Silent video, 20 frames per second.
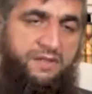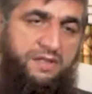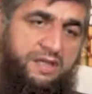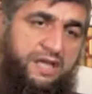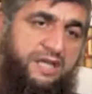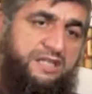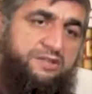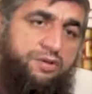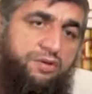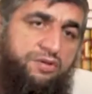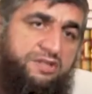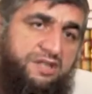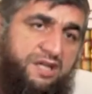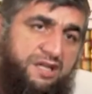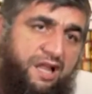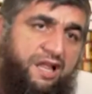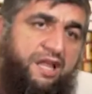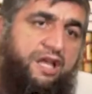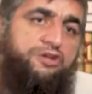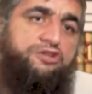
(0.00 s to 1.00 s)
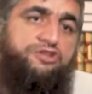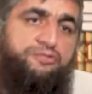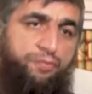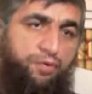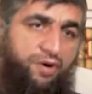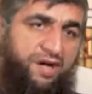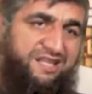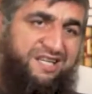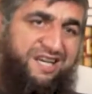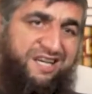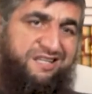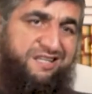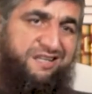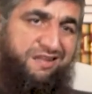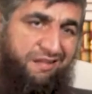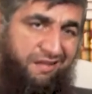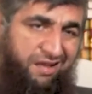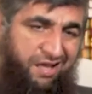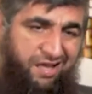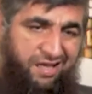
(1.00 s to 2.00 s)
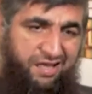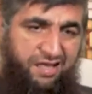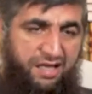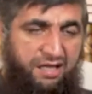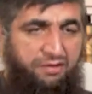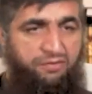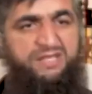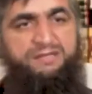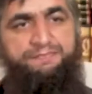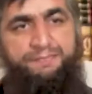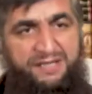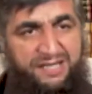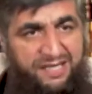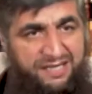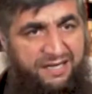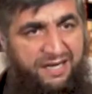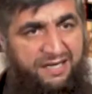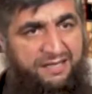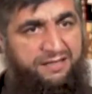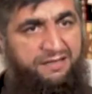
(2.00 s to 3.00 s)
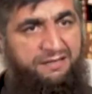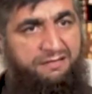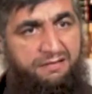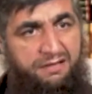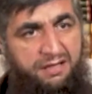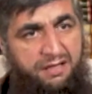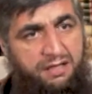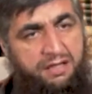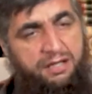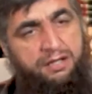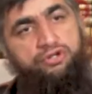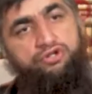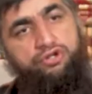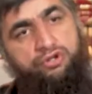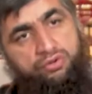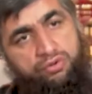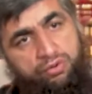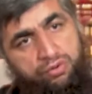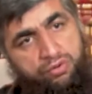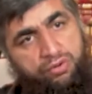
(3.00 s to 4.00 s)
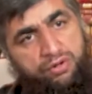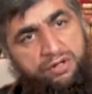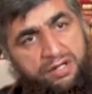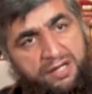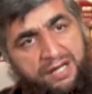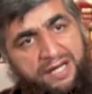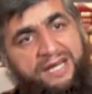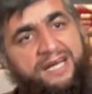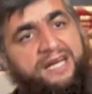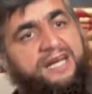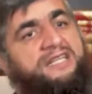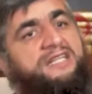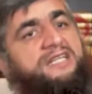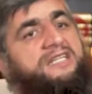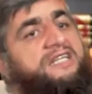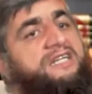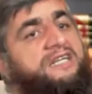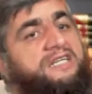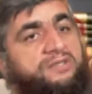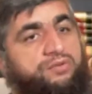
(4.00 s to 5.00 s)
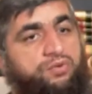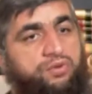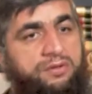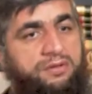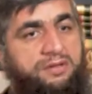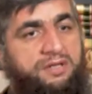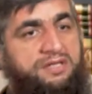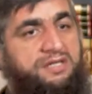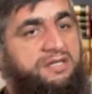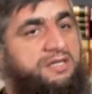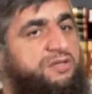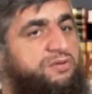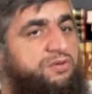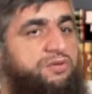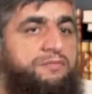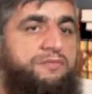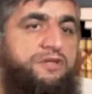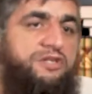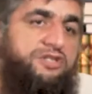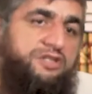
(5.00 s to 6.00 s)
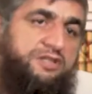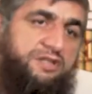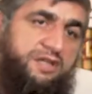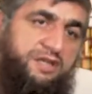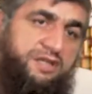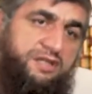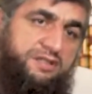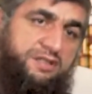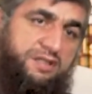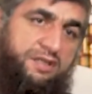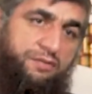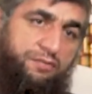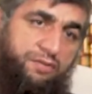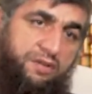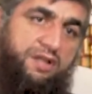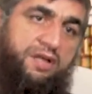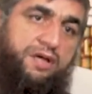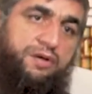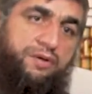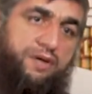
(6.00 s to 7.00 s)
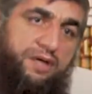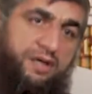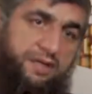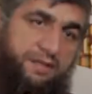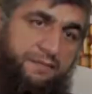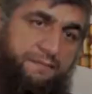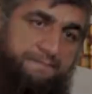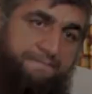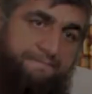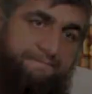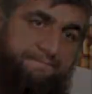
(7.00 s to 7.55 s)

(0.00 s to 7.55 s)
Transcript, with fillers: Если он сказал, я испугать хотел, или воспитать хотел, или что-то другое, это не развод. Это разводом не считается. Аллаху алям.